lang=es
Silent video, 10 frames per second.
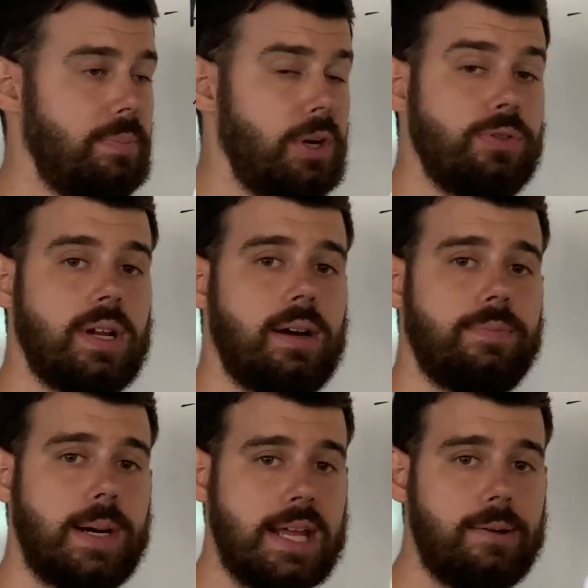Pero hay una
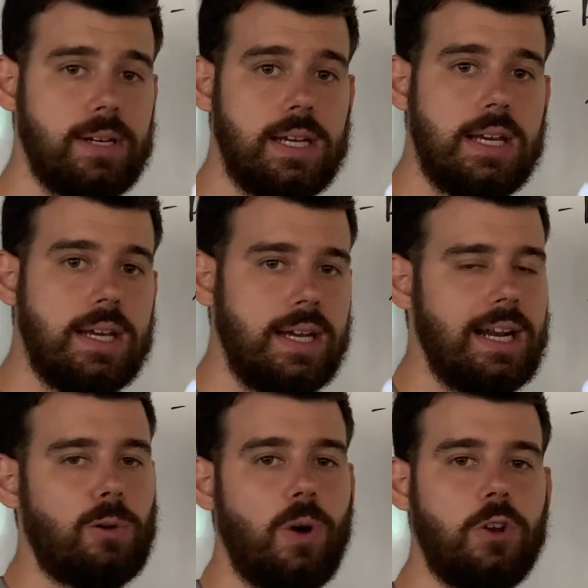variable en
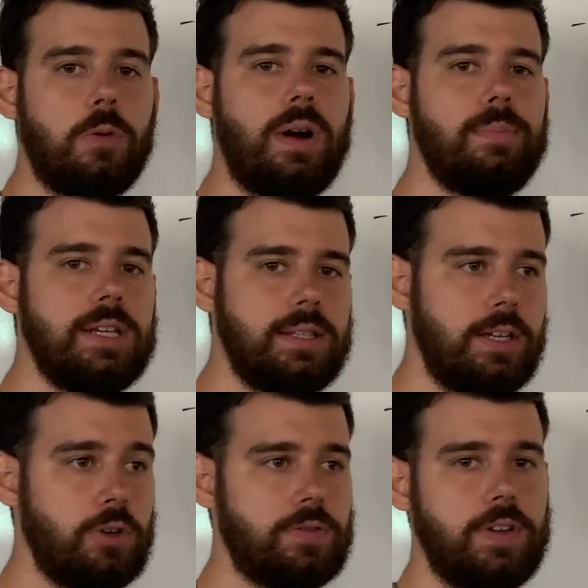la cual normalmente
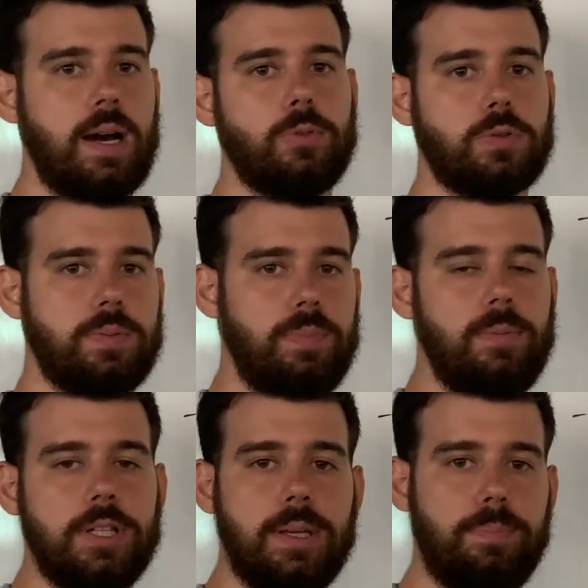no nos fijamos
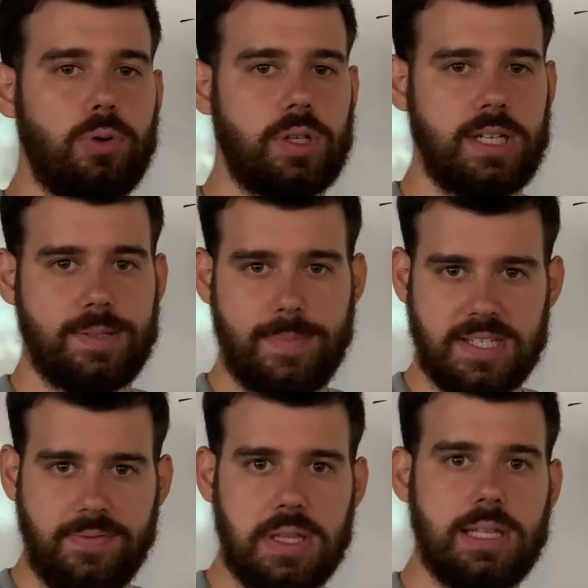simplemente porque es más
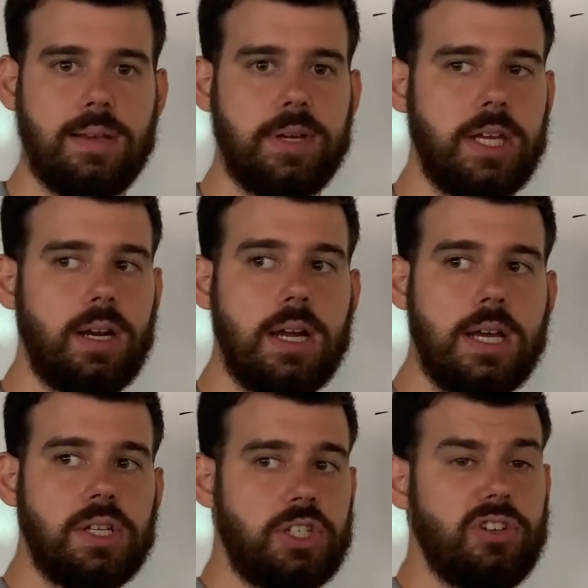difícil de medir
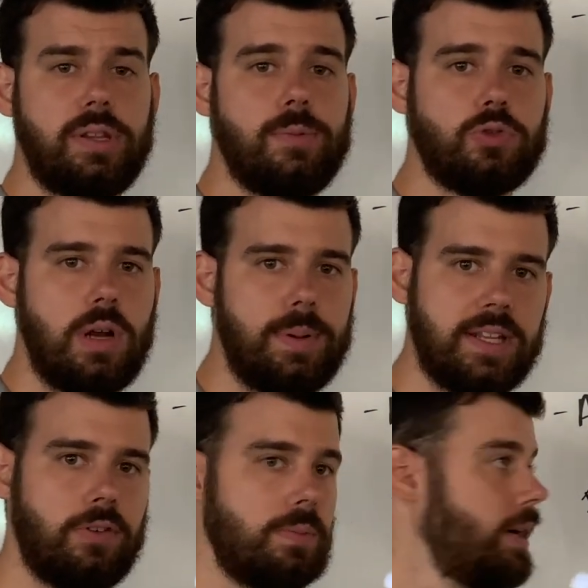si no tenemos una
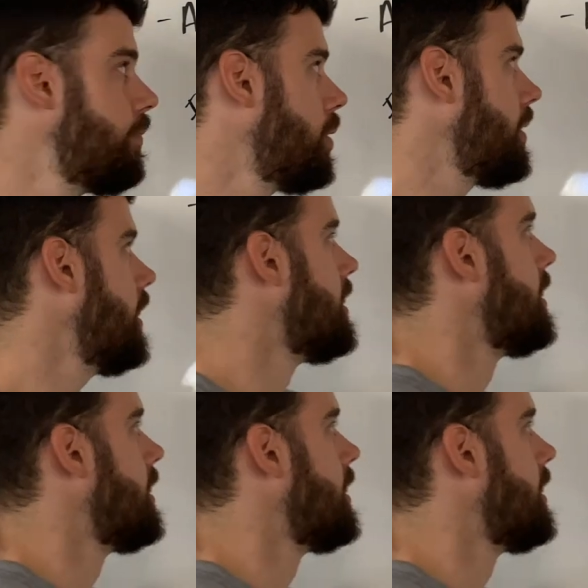plataforma de fuerza.